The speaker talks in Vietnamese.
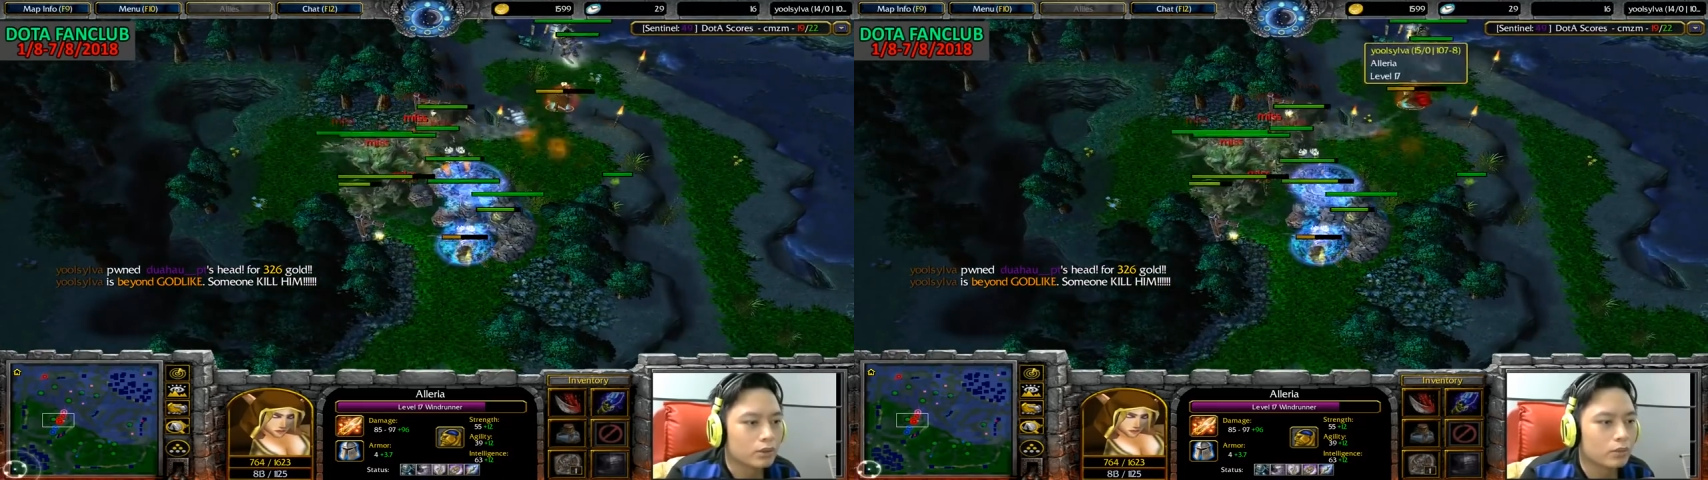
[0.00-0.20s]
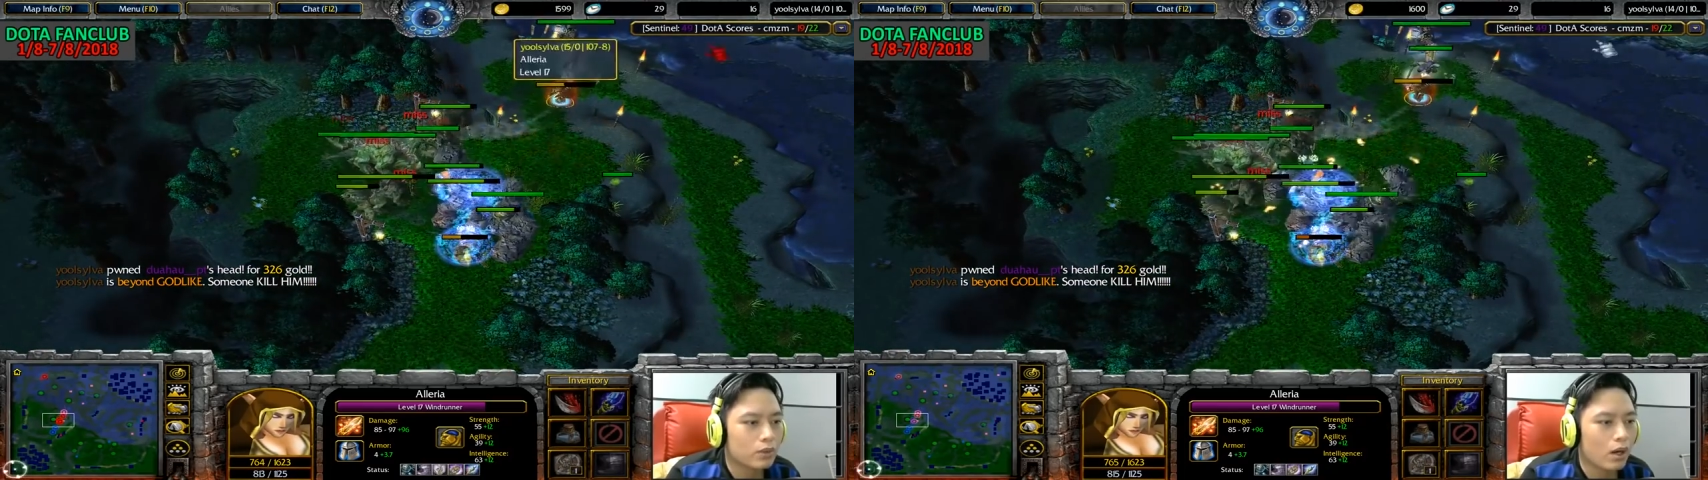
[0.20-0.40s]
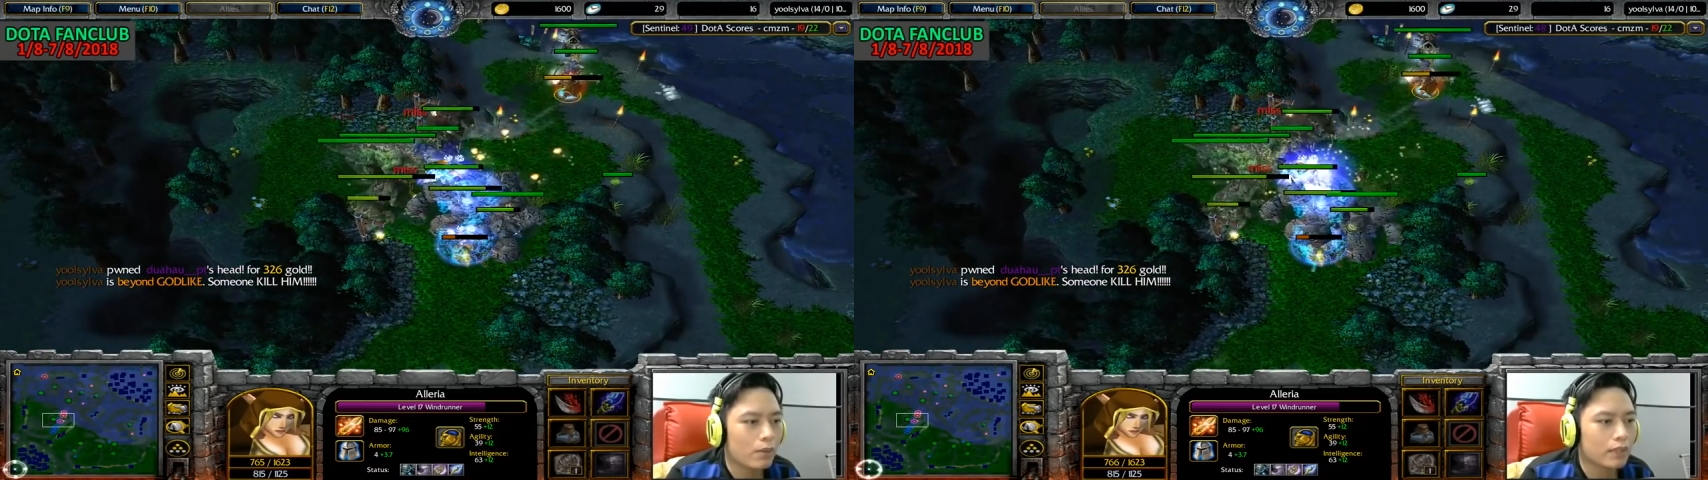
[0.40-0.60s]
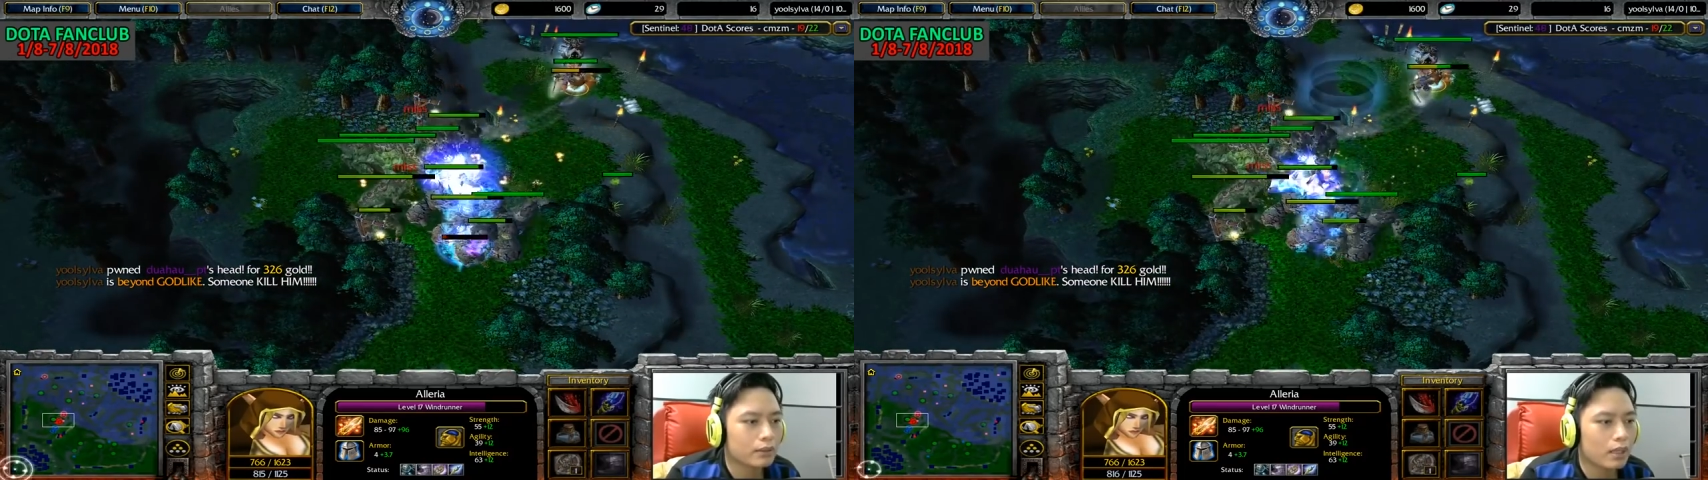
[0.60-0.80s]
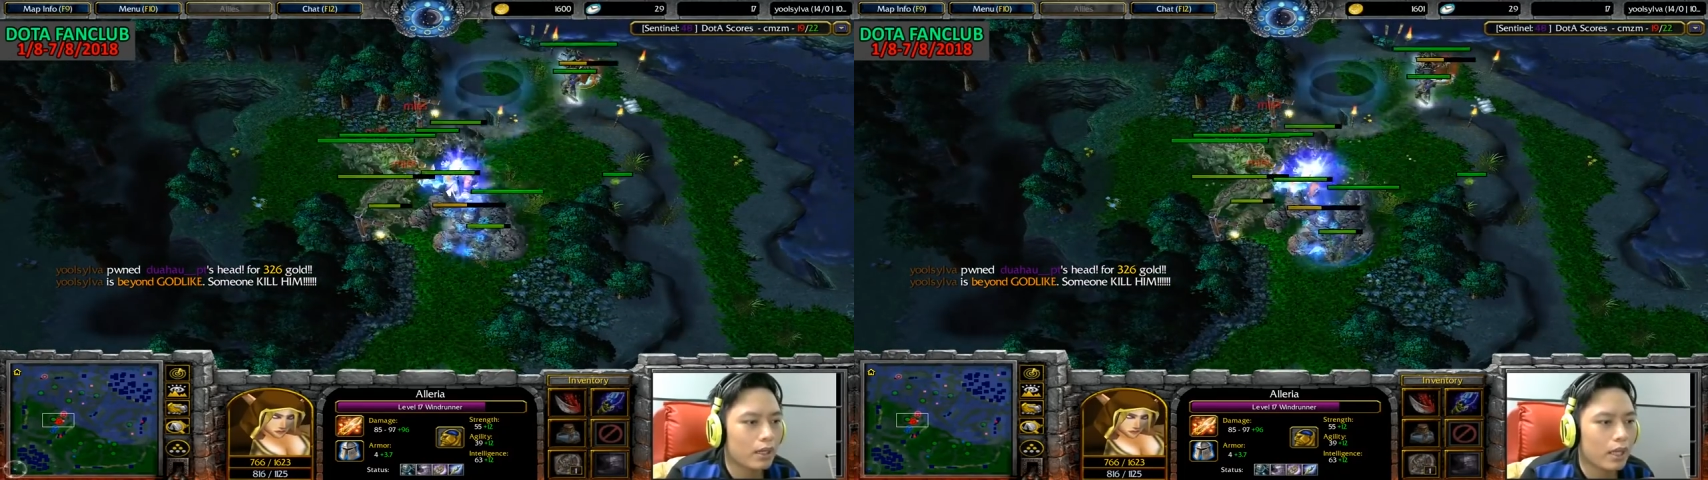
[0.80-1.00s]
súng có
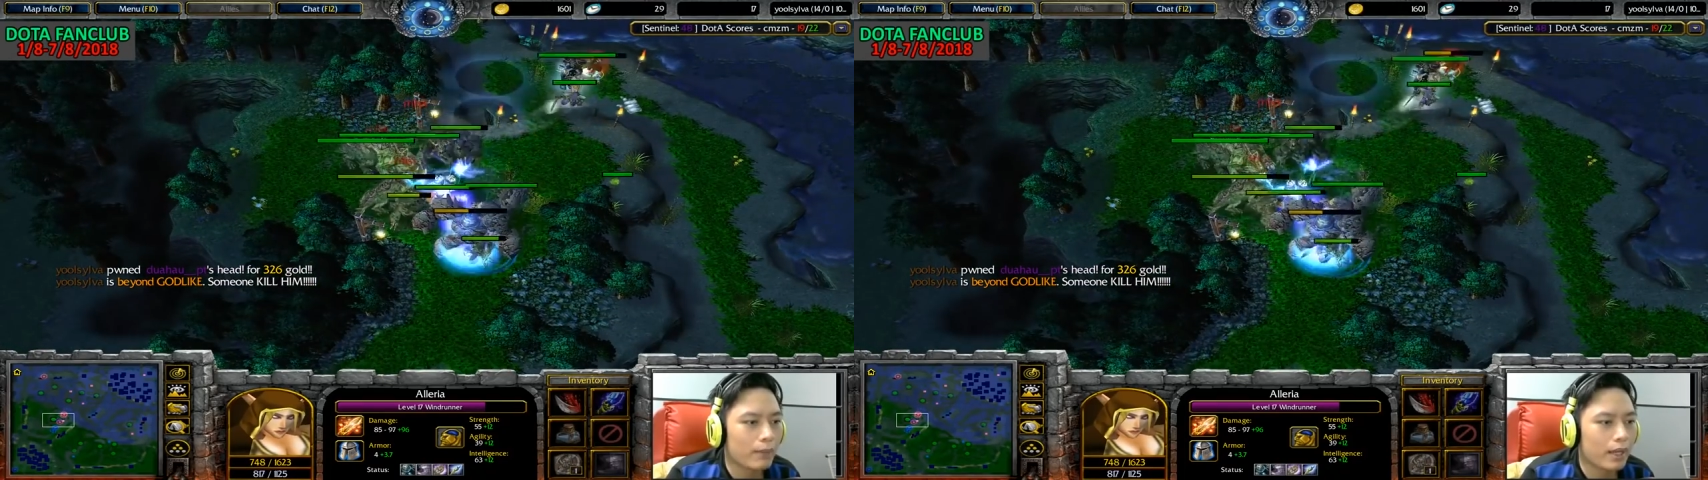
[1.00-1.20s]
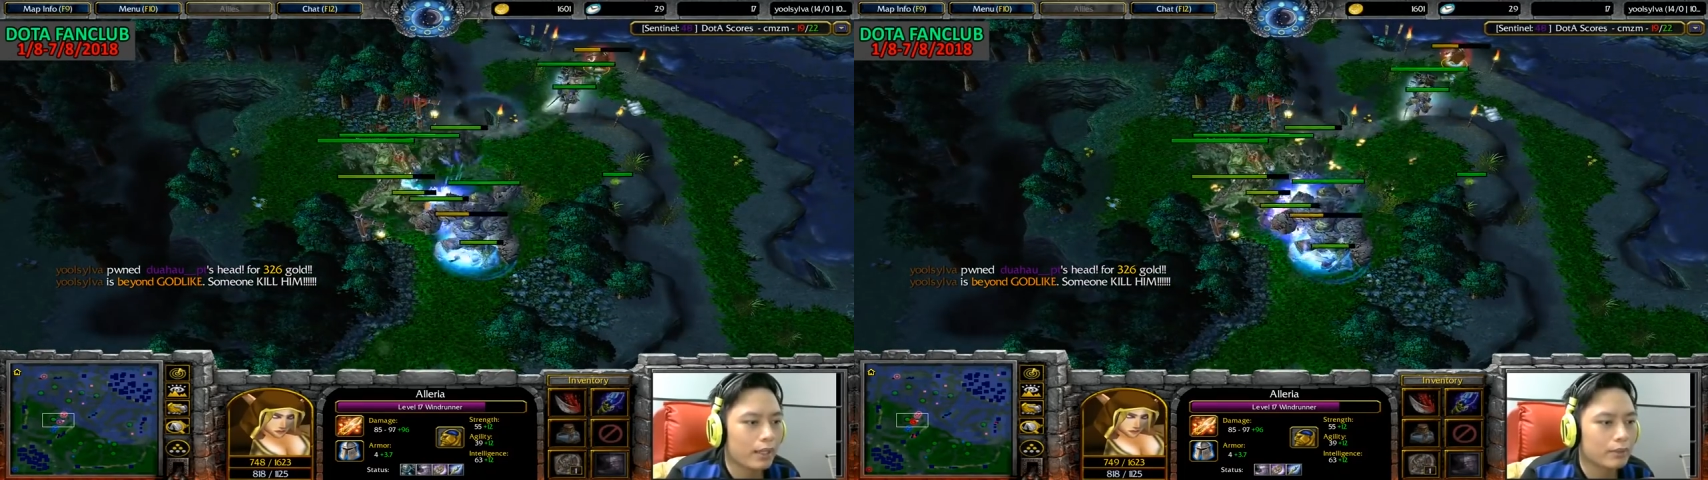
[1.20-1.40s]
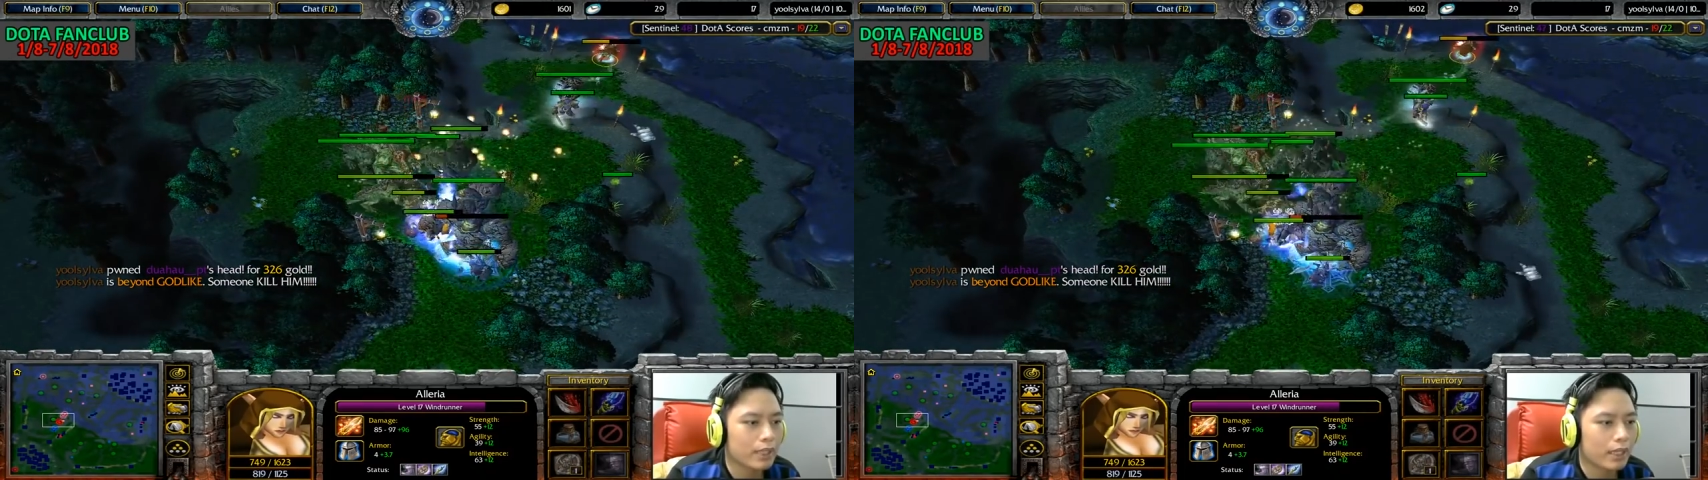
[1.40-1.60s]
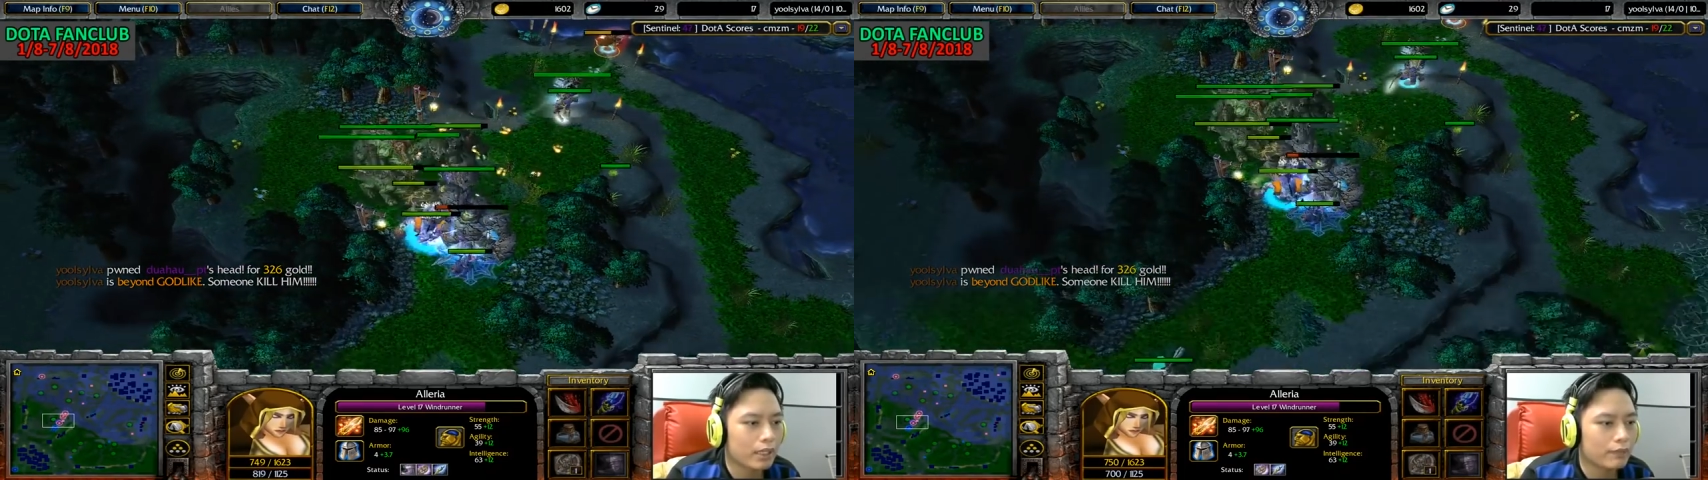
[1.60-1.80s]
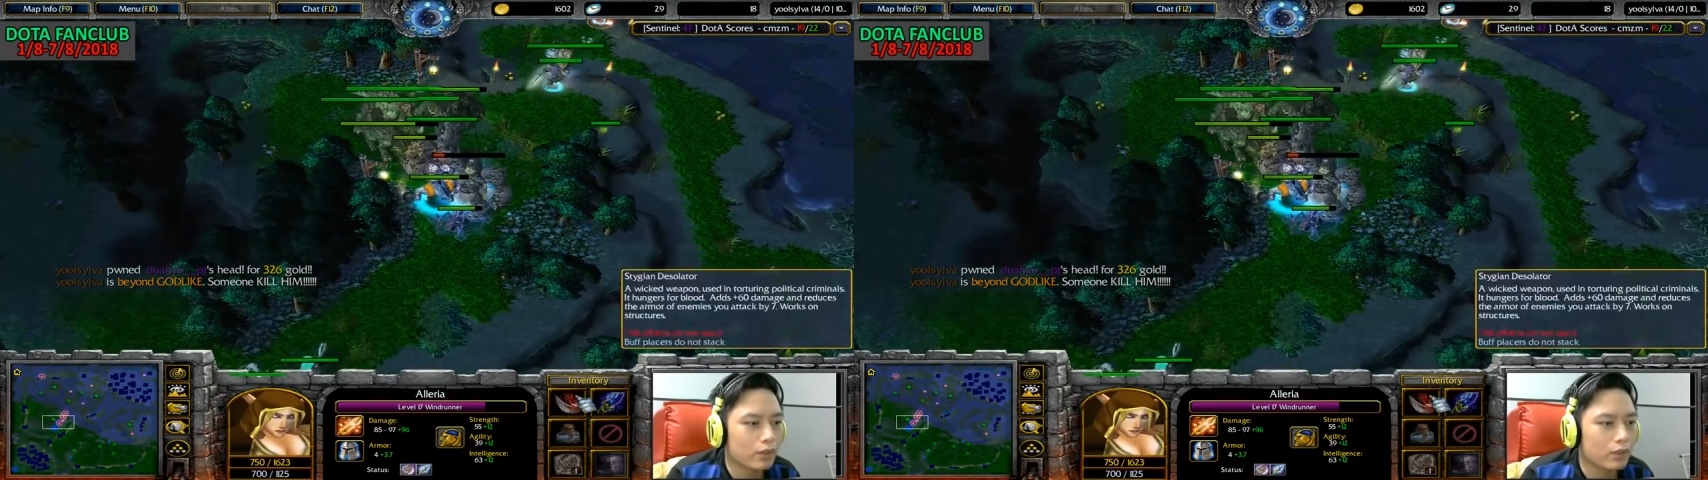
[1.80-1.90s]
mặt thời điểm này nhưng mà tăng ghép